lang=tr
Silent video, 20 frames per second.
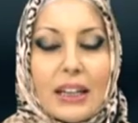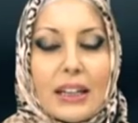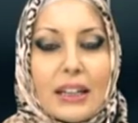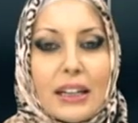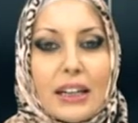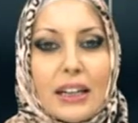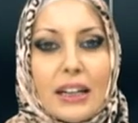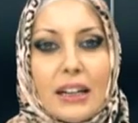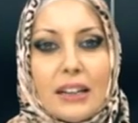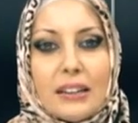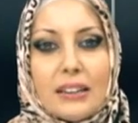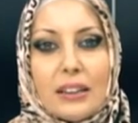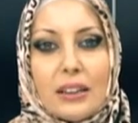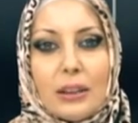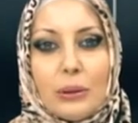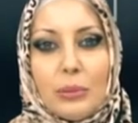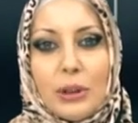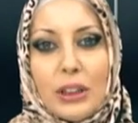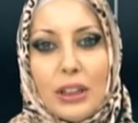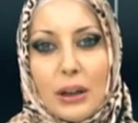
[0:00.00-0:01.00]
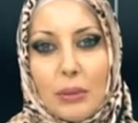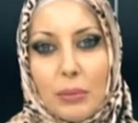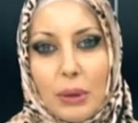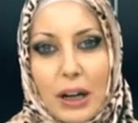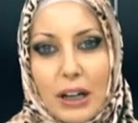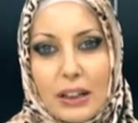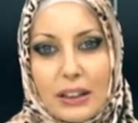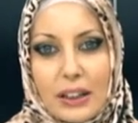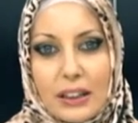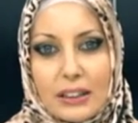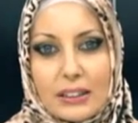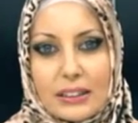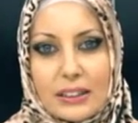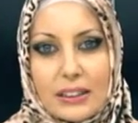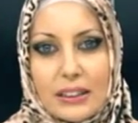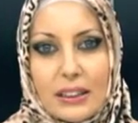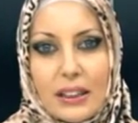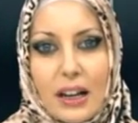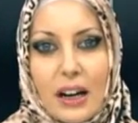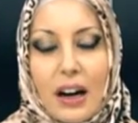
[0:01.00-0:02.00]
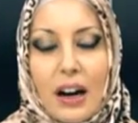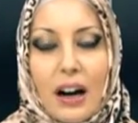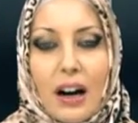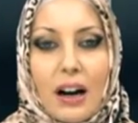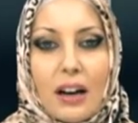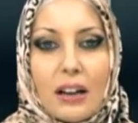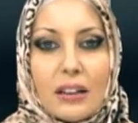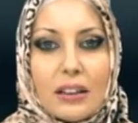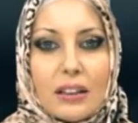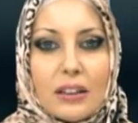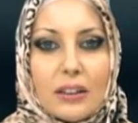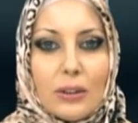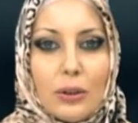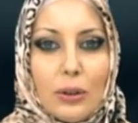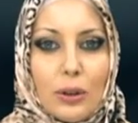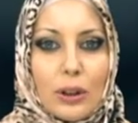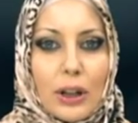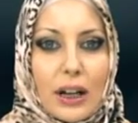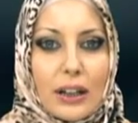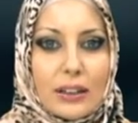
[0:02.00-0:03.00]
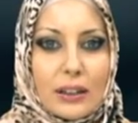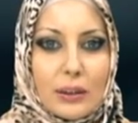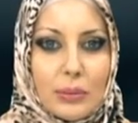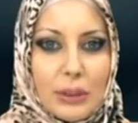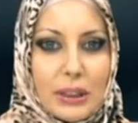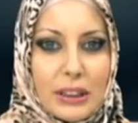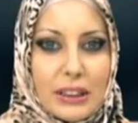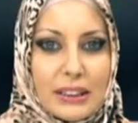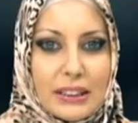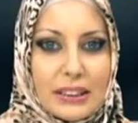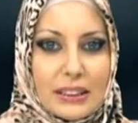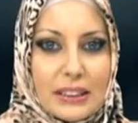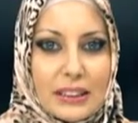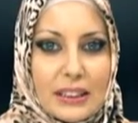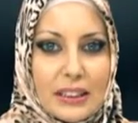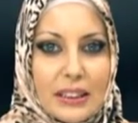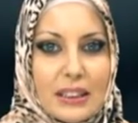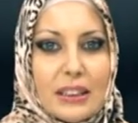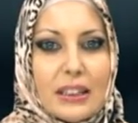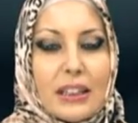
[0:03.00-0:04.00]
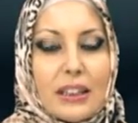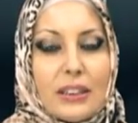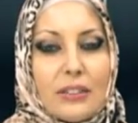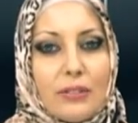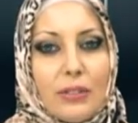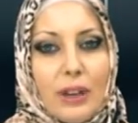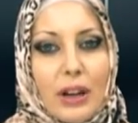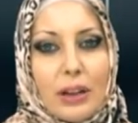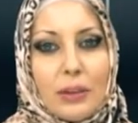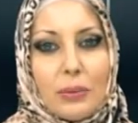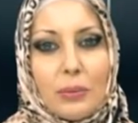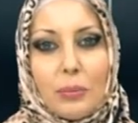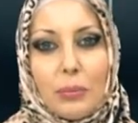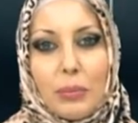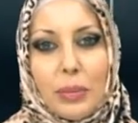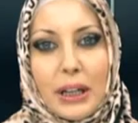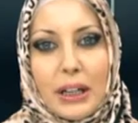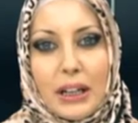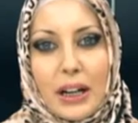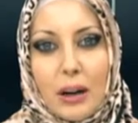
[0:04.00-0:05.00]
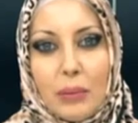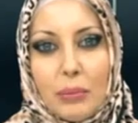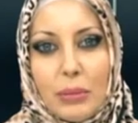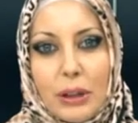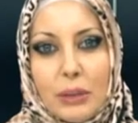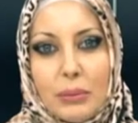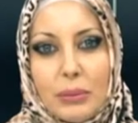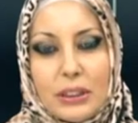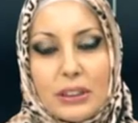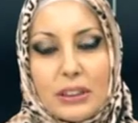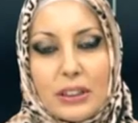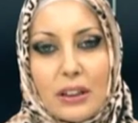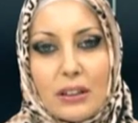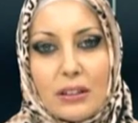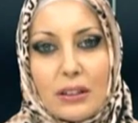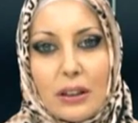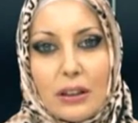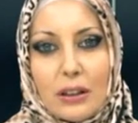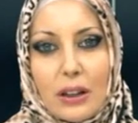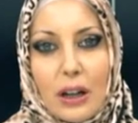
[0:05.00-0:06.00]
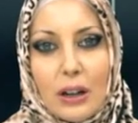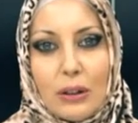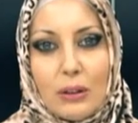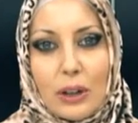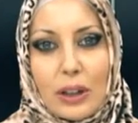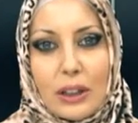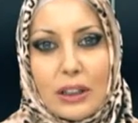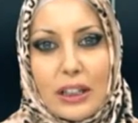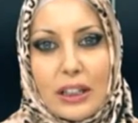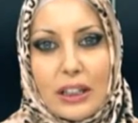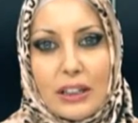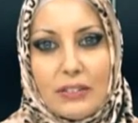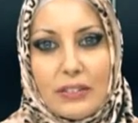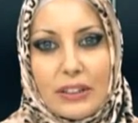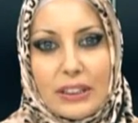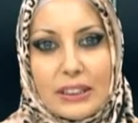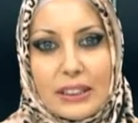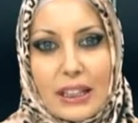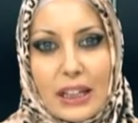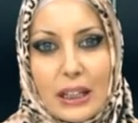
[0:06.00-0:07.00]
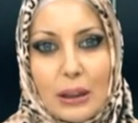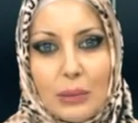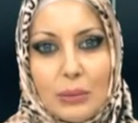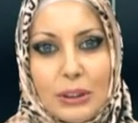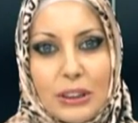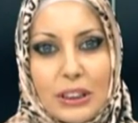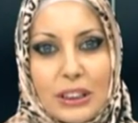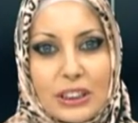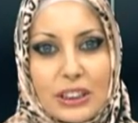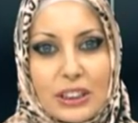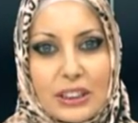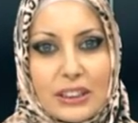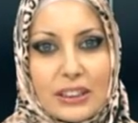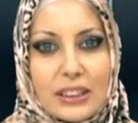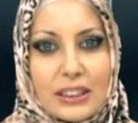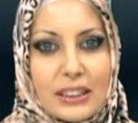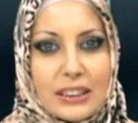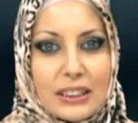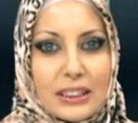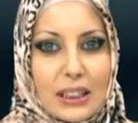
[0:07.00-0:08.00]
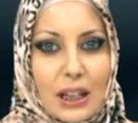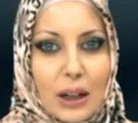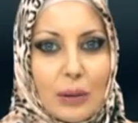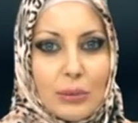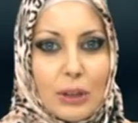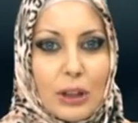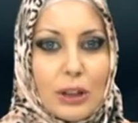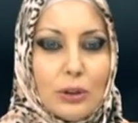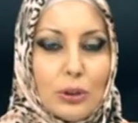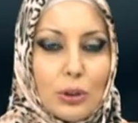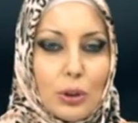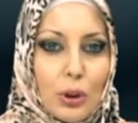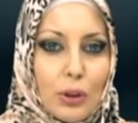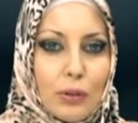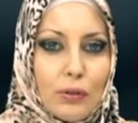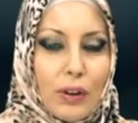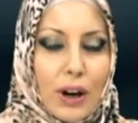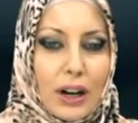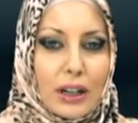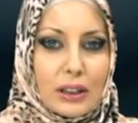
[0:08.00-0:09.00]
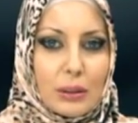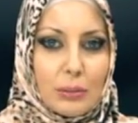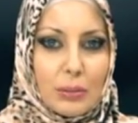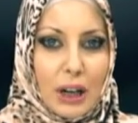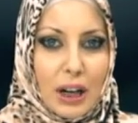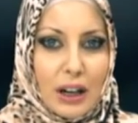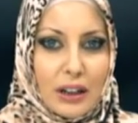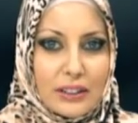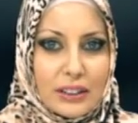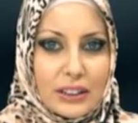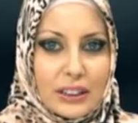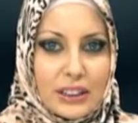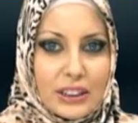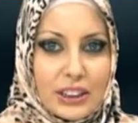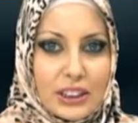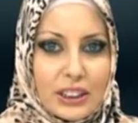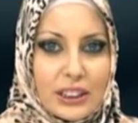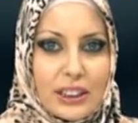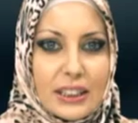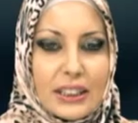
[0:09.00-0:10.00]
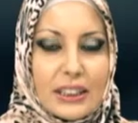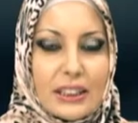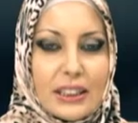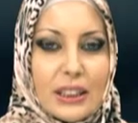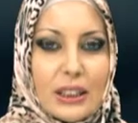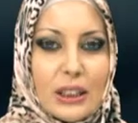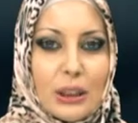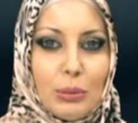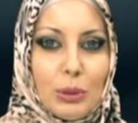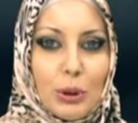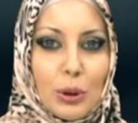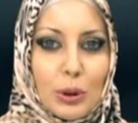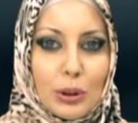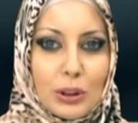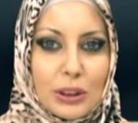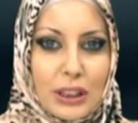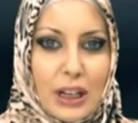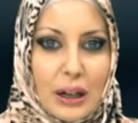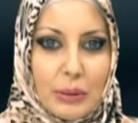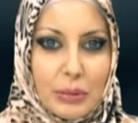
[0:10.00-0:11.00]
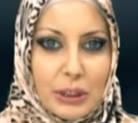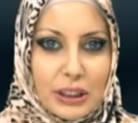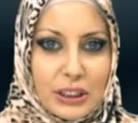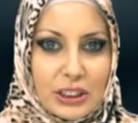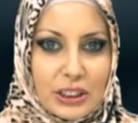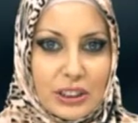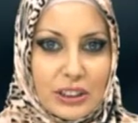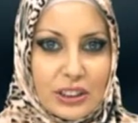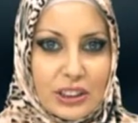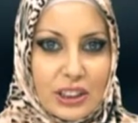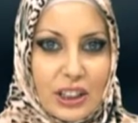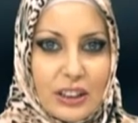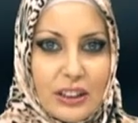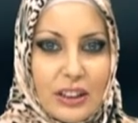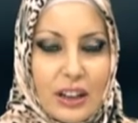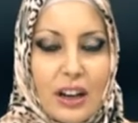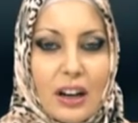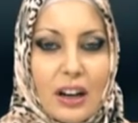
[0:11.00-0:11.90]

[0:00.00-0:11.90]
Genel tanımıyla bağnazlık, Allah'ın Kur'an'da bildirdiği ve Peygamberimiz sallallahu aleyhi ve sellemin yaşadığı İslam'dan çok farklı bir anlayışı din gibi göstermeye çalışan